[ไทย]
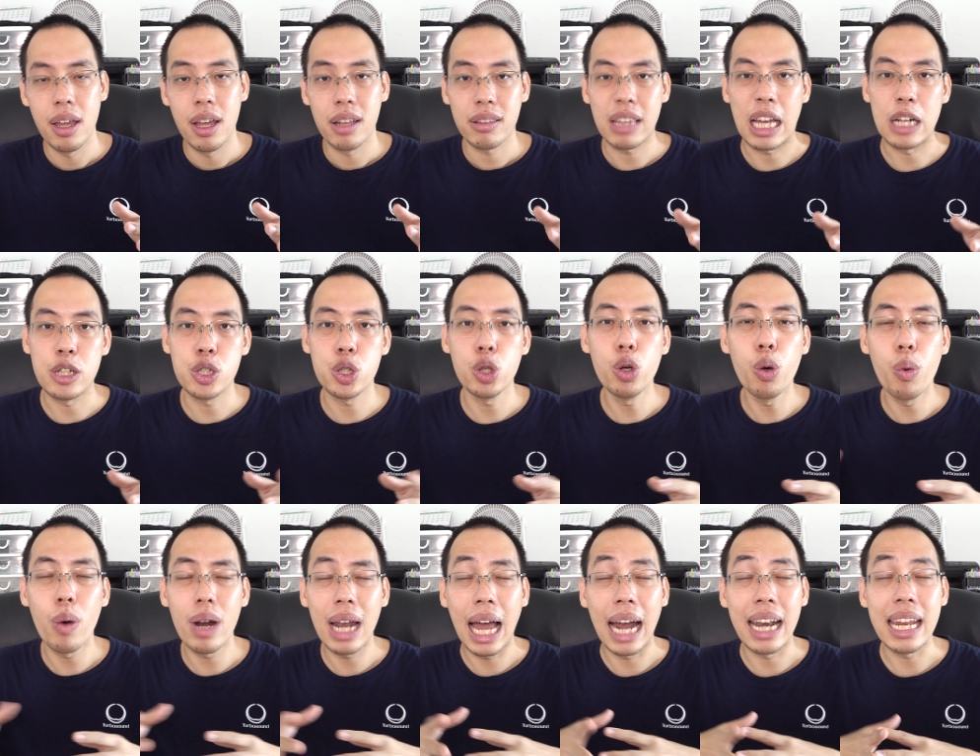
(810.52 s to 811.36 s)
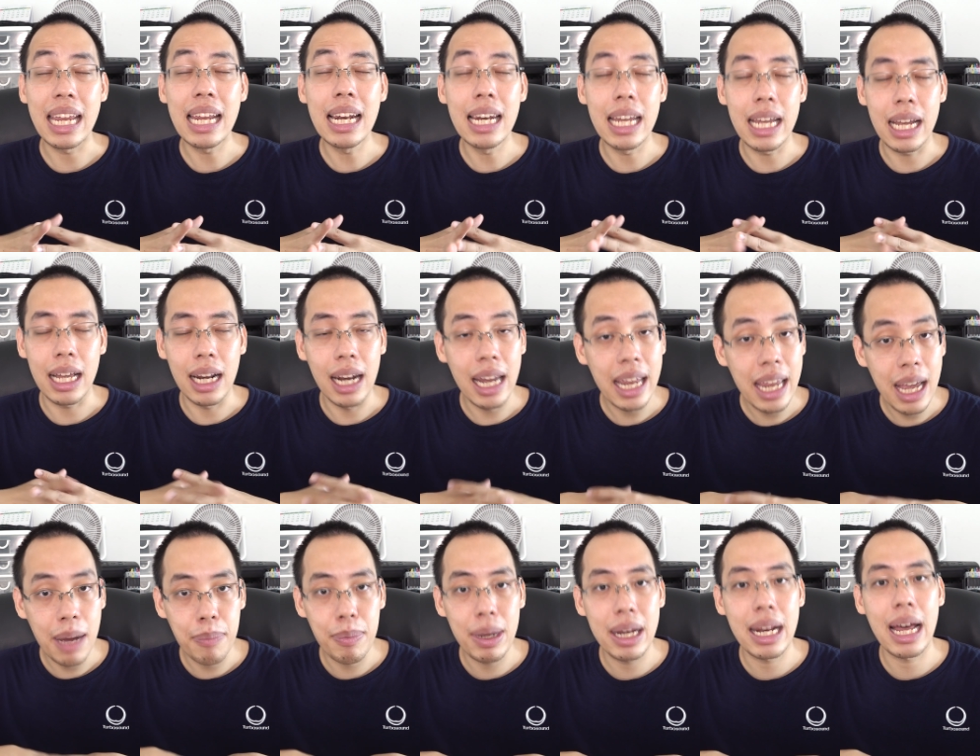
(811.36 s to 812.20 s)
แต่ช่วงเวลานี้หลีกเลี่ย
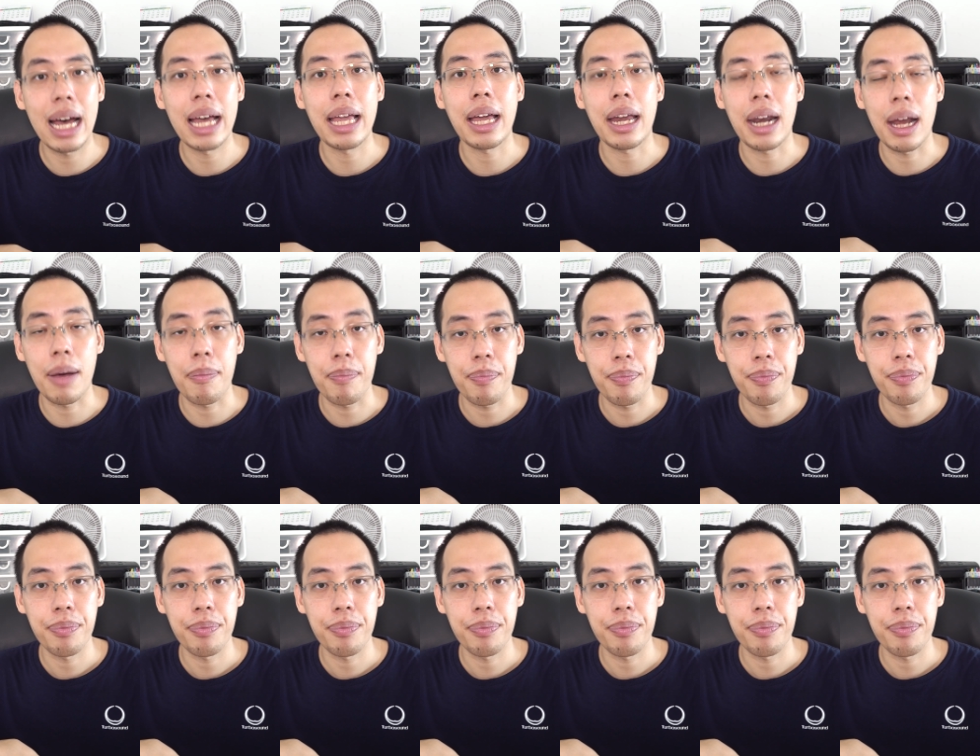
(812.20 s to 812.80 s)
งไม่ได้ครับ